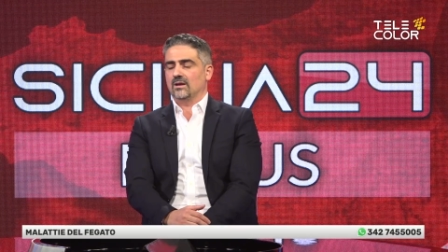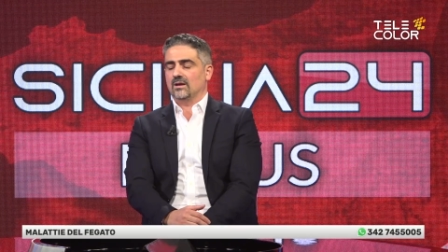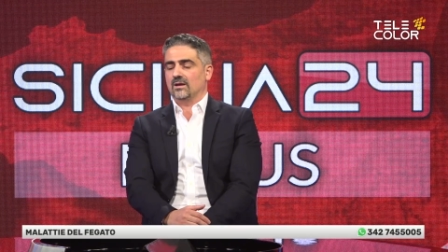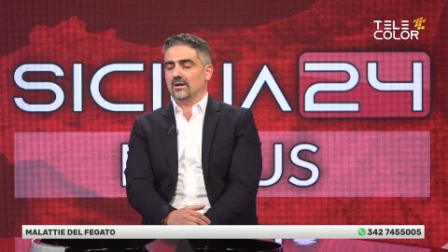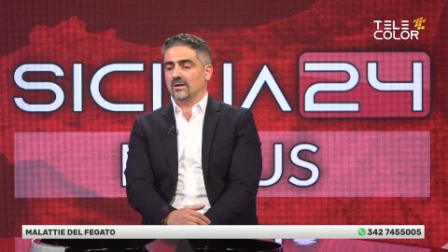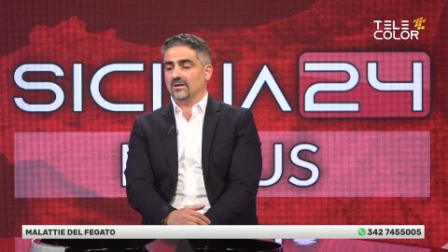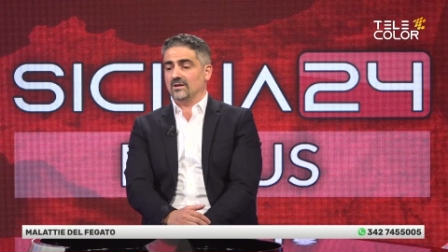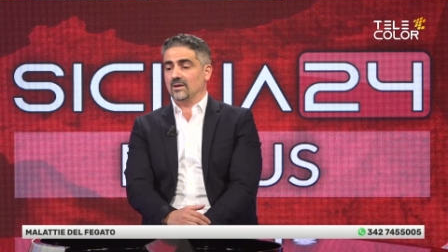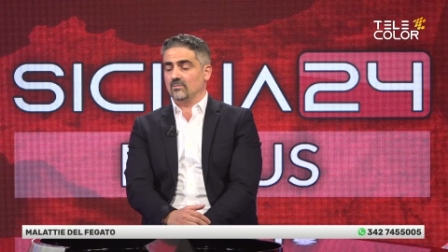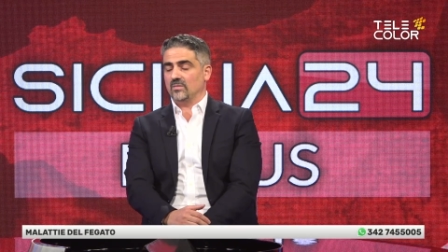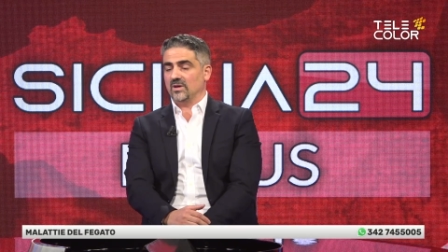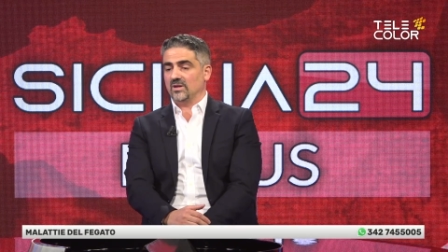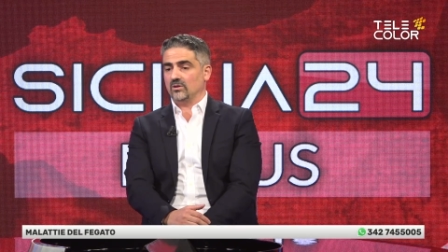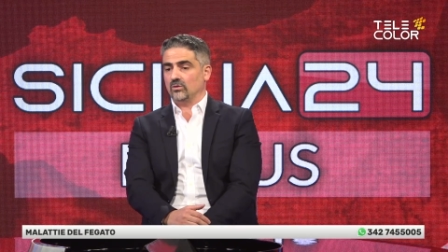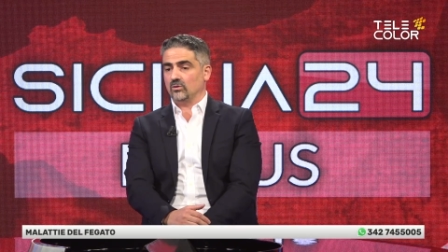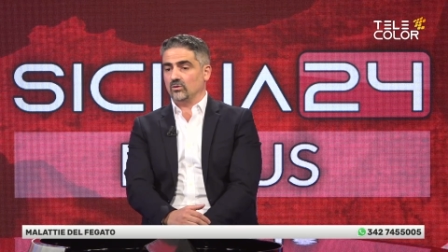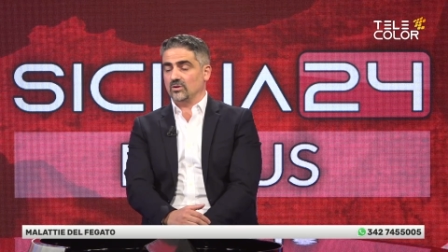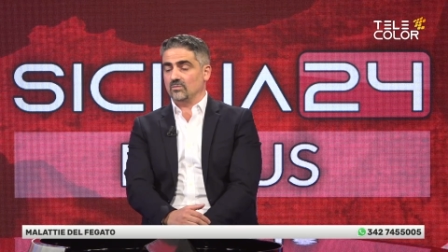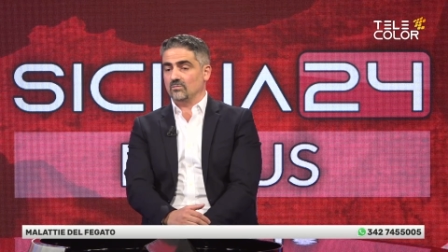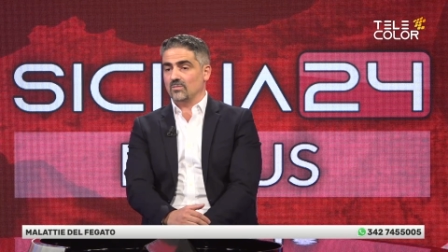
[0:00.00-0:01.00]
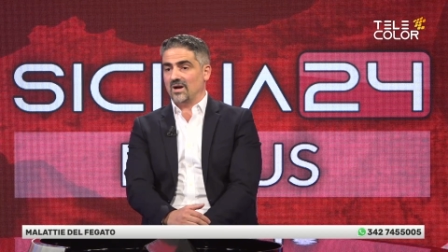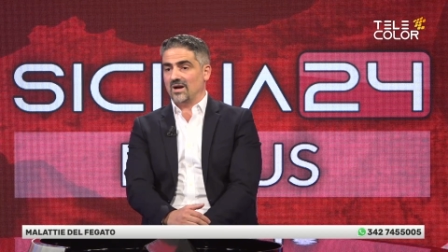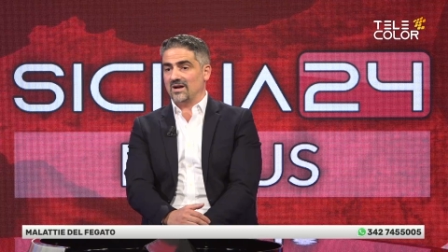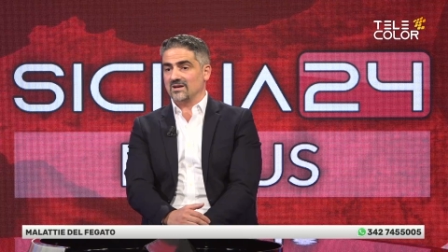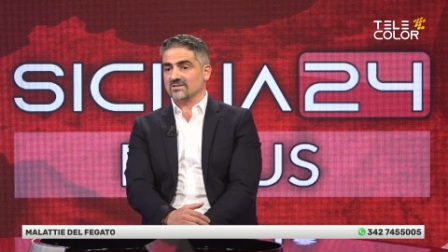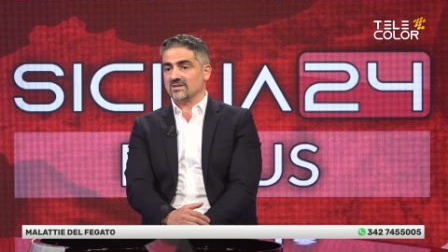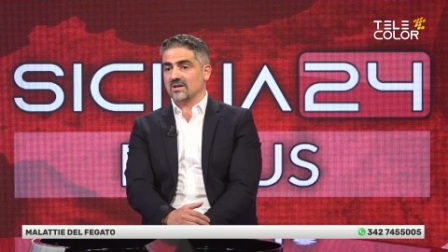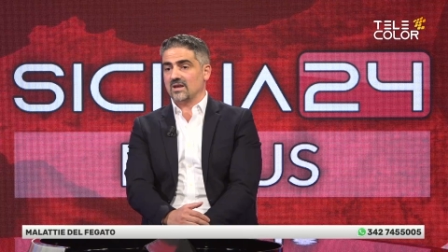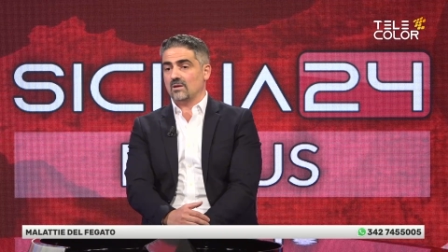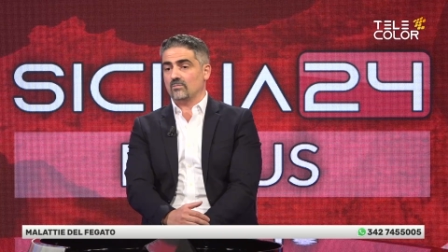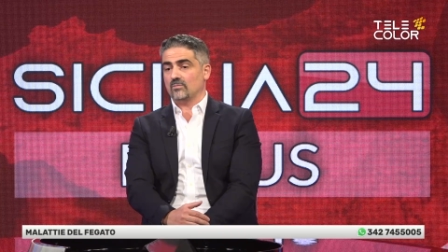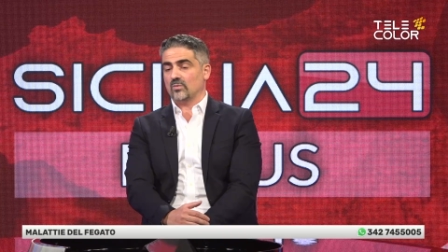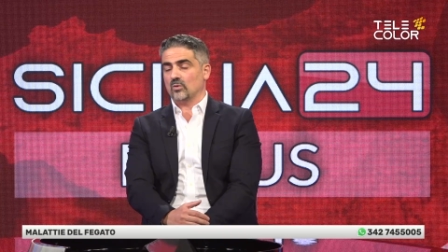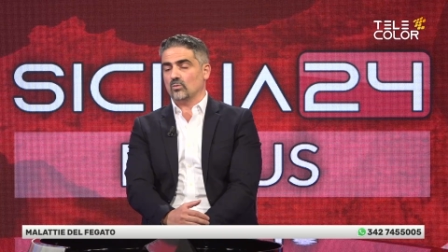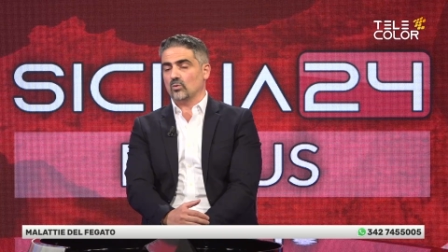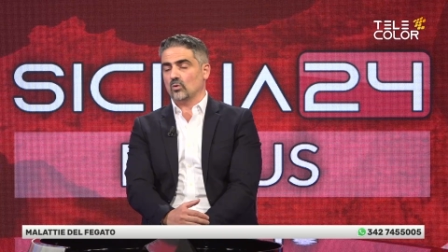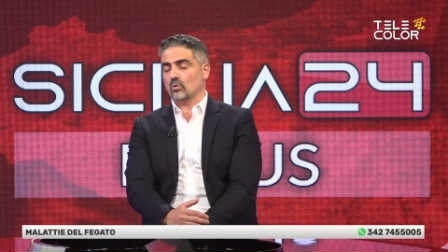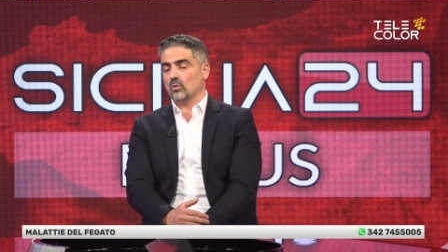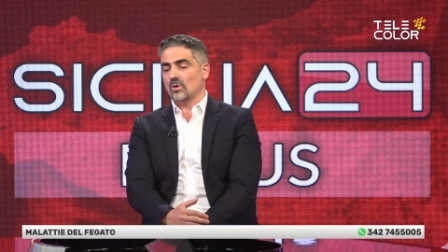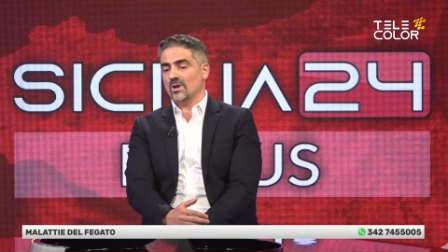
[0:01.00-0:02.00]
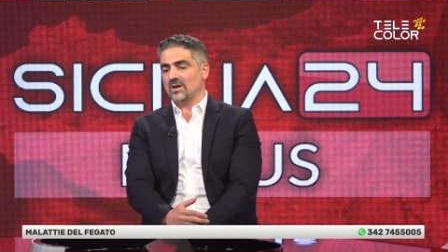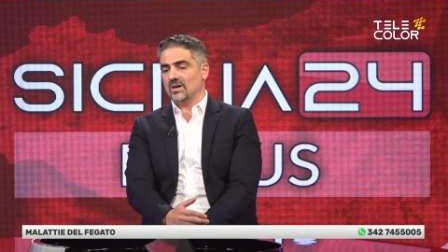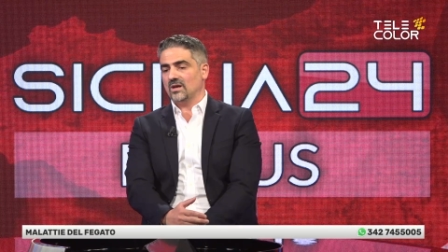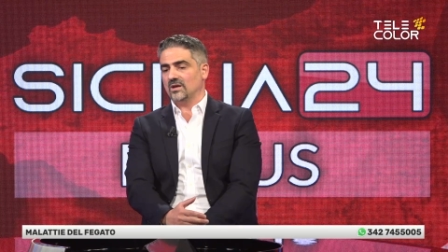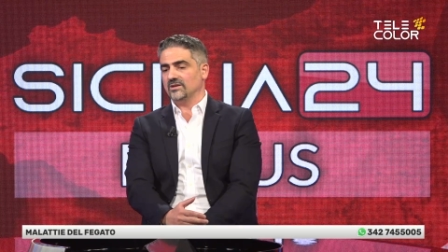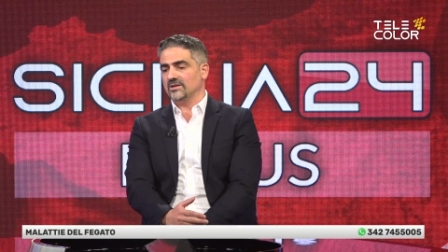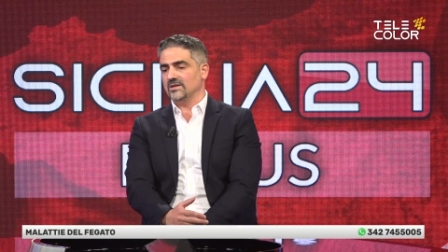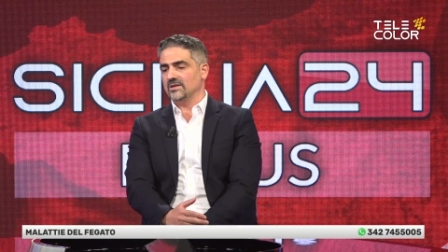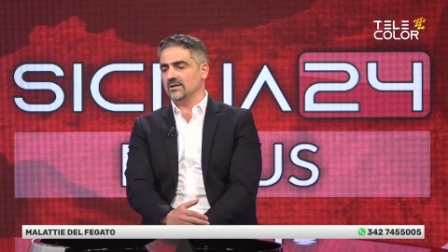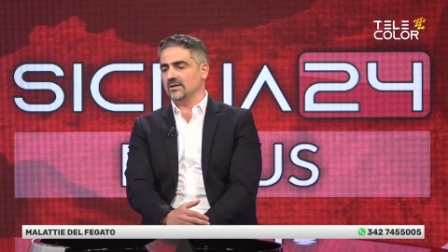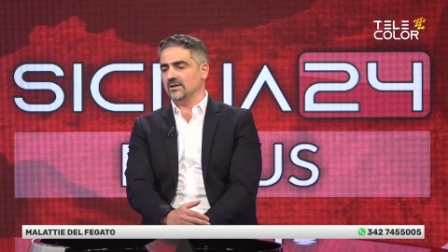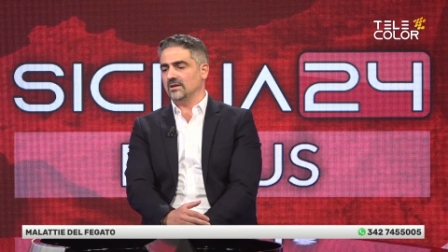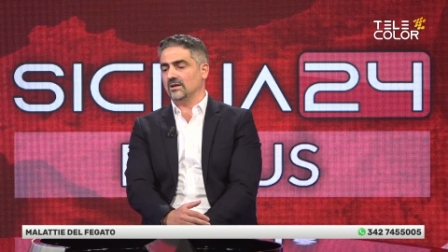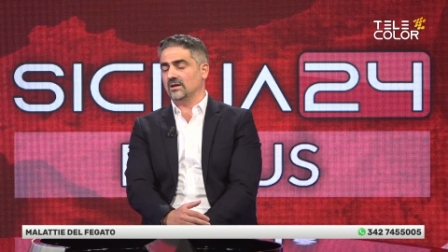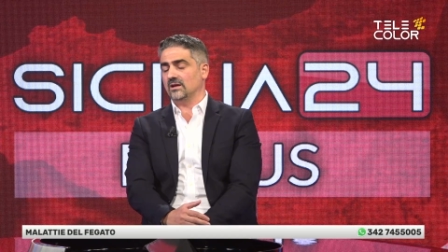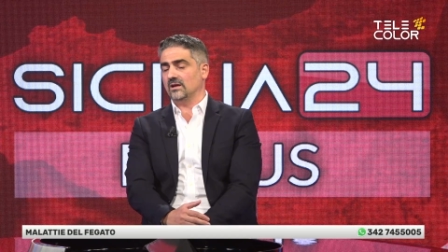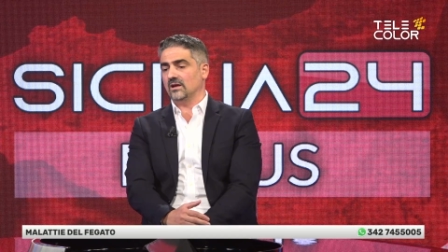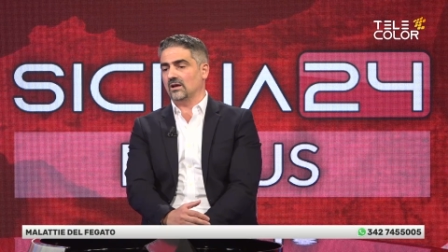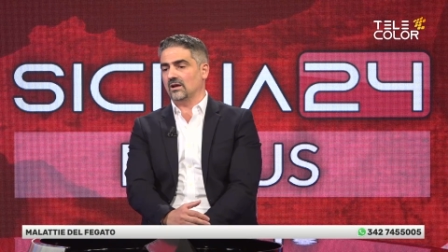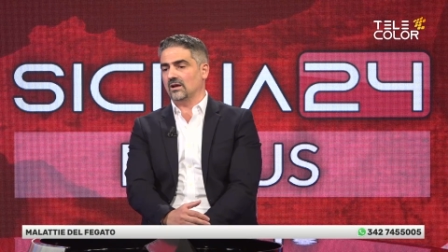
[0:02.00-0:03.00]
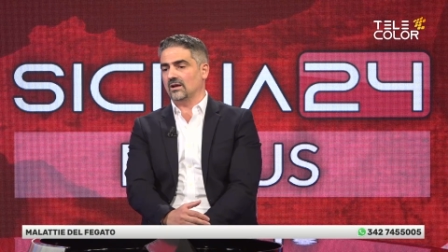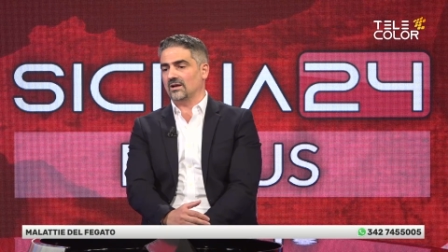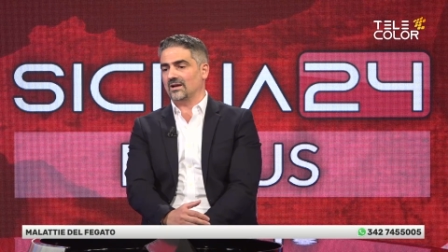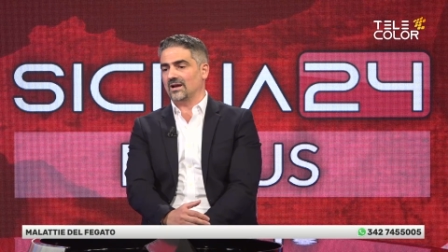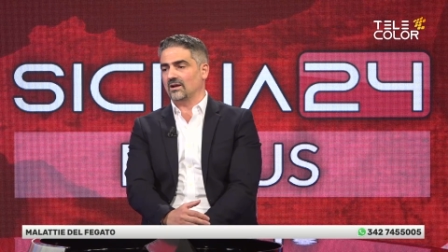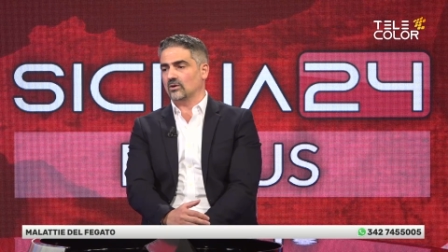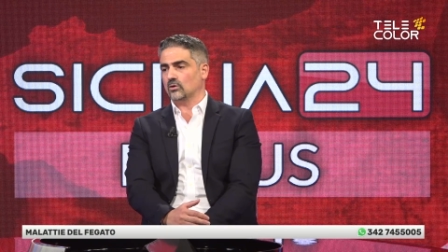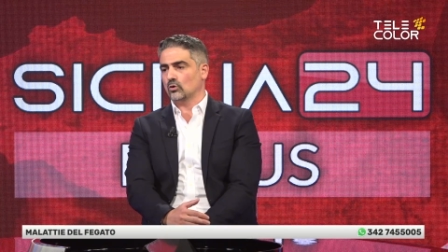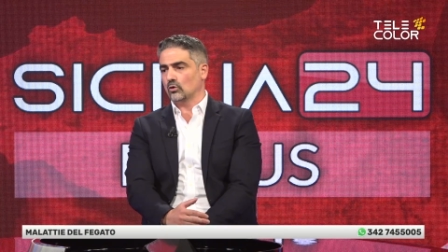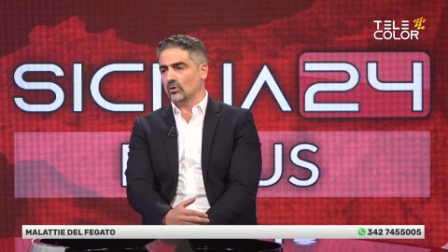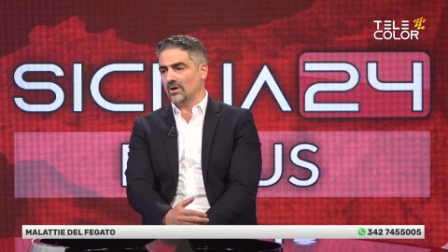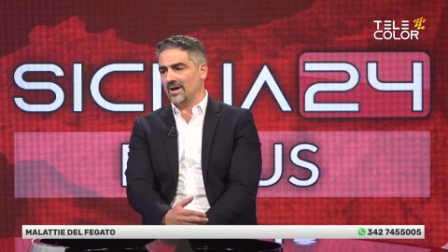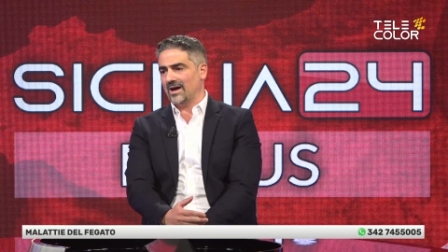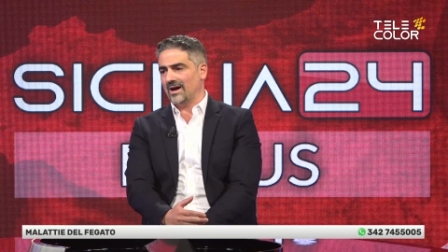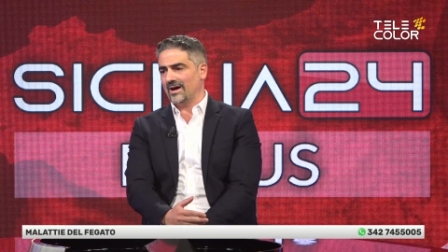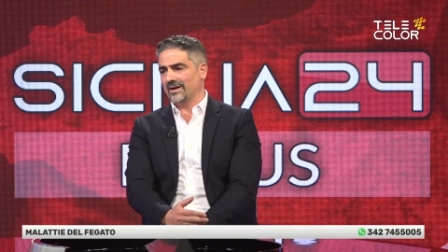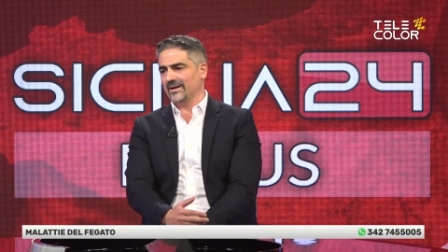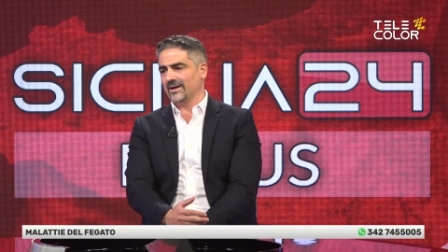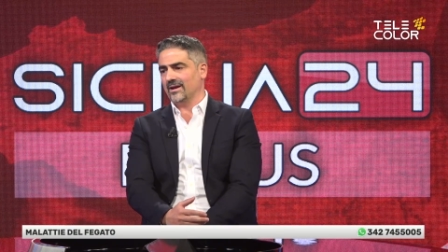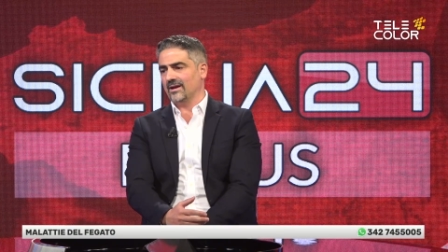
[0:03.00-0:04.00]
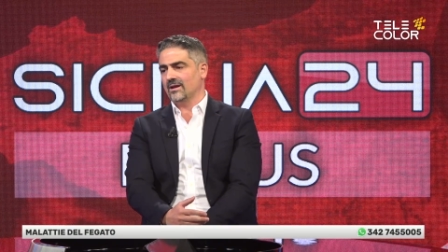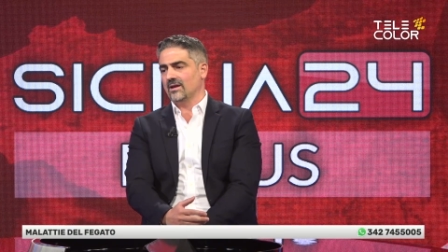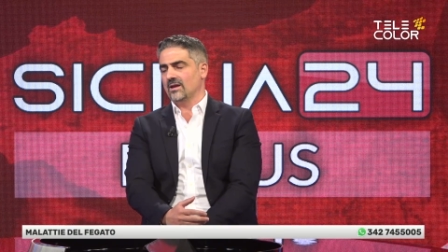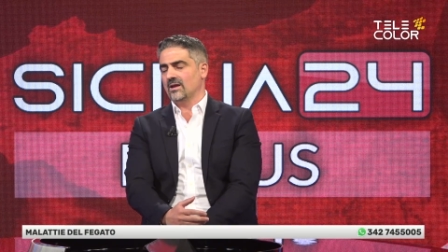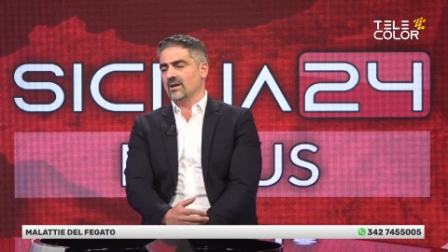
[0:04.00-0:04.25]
eh, del medico di base, è proprio quella di eh, calcolare